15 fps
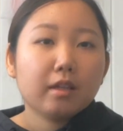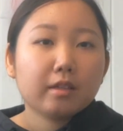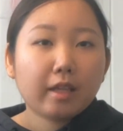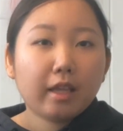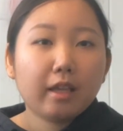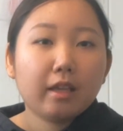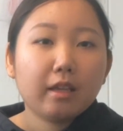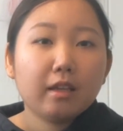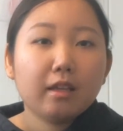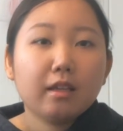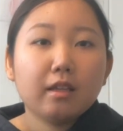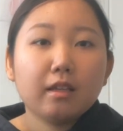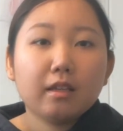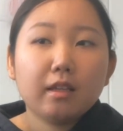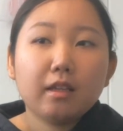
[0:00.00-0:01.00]
で
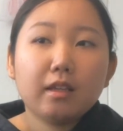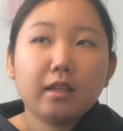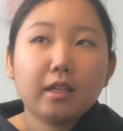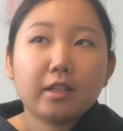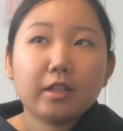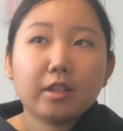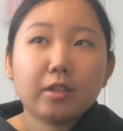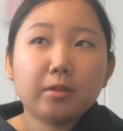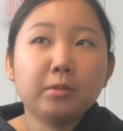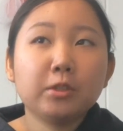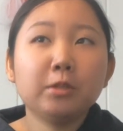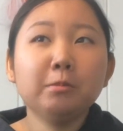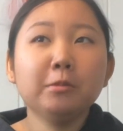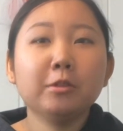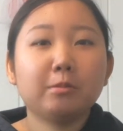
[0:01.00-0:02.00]
えっと
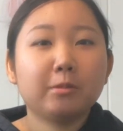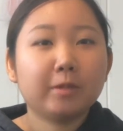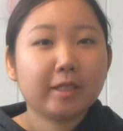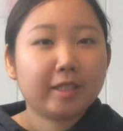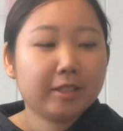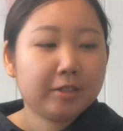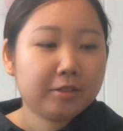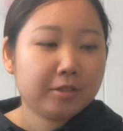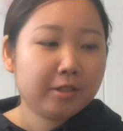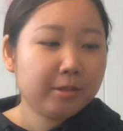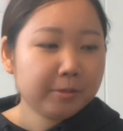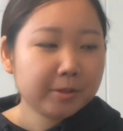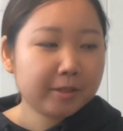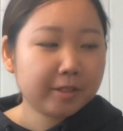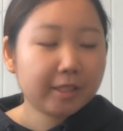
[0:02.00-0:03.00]
そもそも私その荷
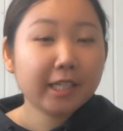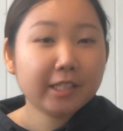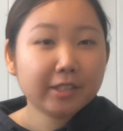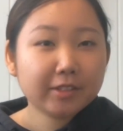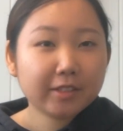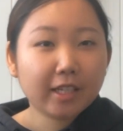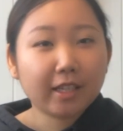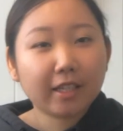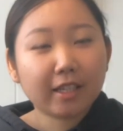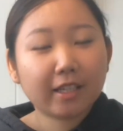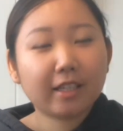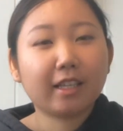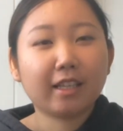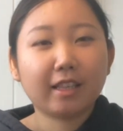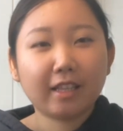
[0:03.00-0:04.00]
物最小限で来
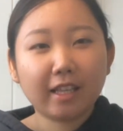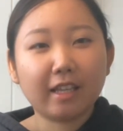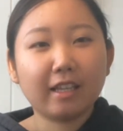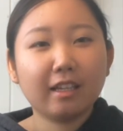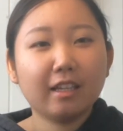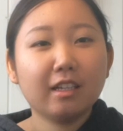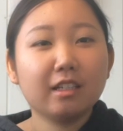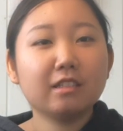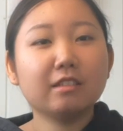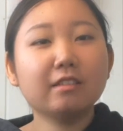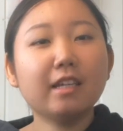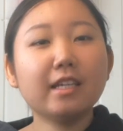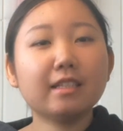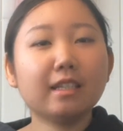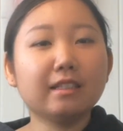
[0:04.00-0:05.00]
たんで上
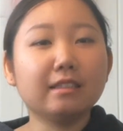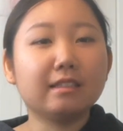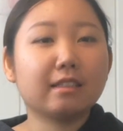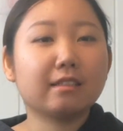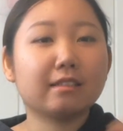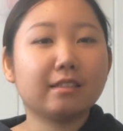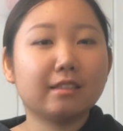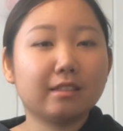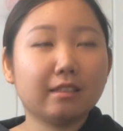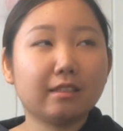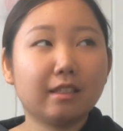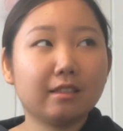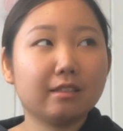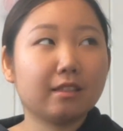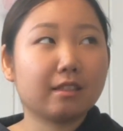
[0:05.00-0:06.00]
3着下
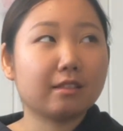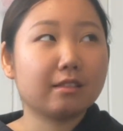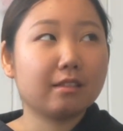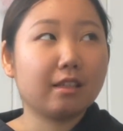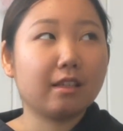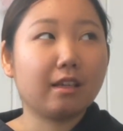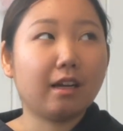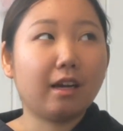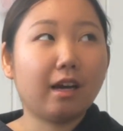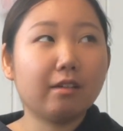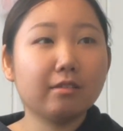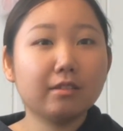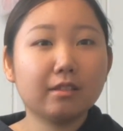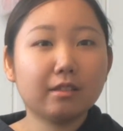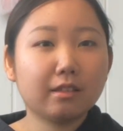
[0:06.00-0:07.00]
3着に
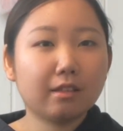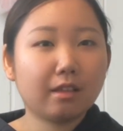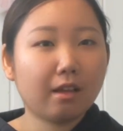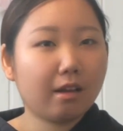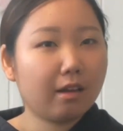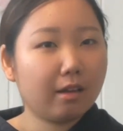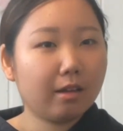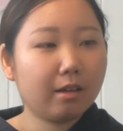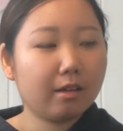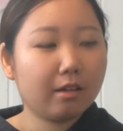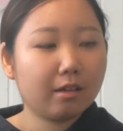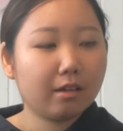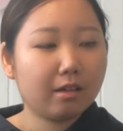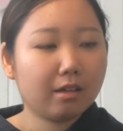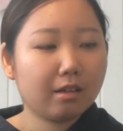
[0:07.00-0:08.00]
アウ
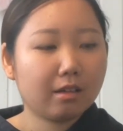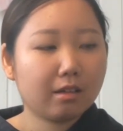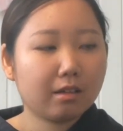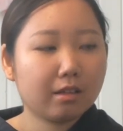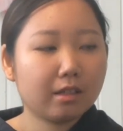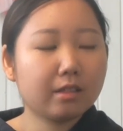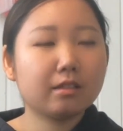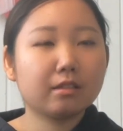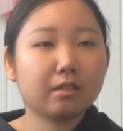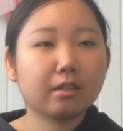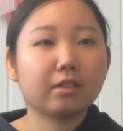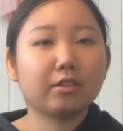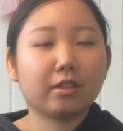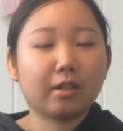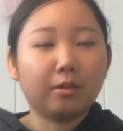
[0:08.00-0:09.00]
ター1
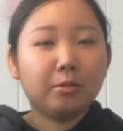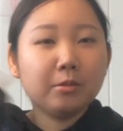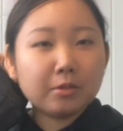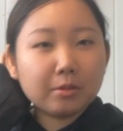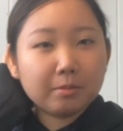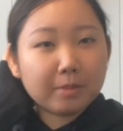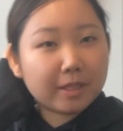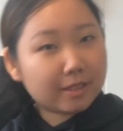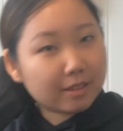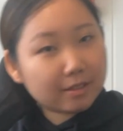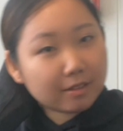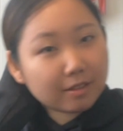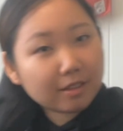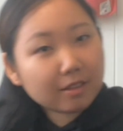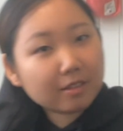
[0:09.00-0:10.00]
着とかほんとめっちゃ
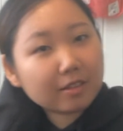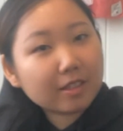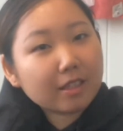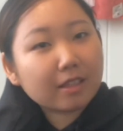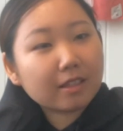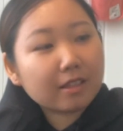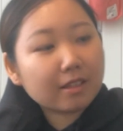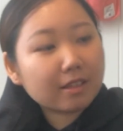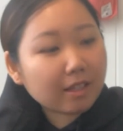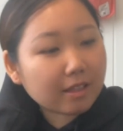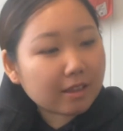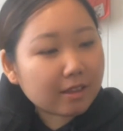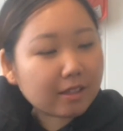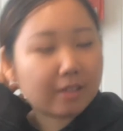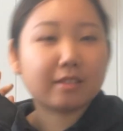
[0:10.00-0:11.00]
少なく着た
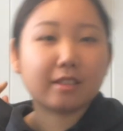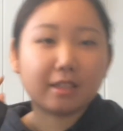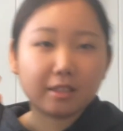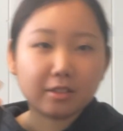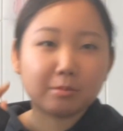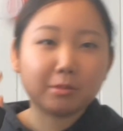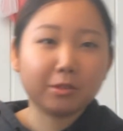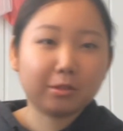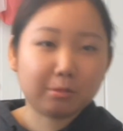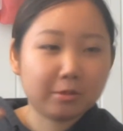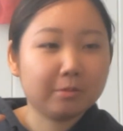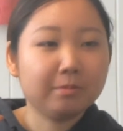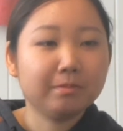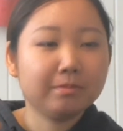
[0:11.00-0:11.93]
んですねそもそも